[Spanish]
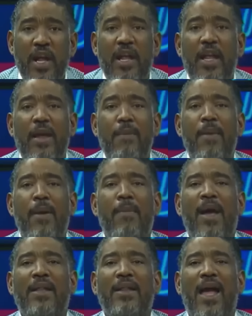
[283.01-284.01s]
y me
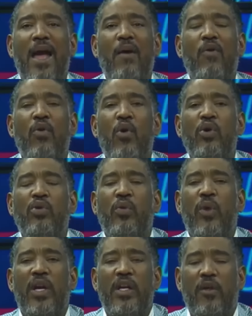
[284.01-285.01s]
mandaron otro
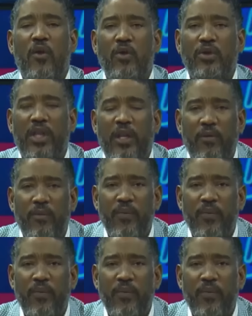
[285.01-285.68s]
helicóptero.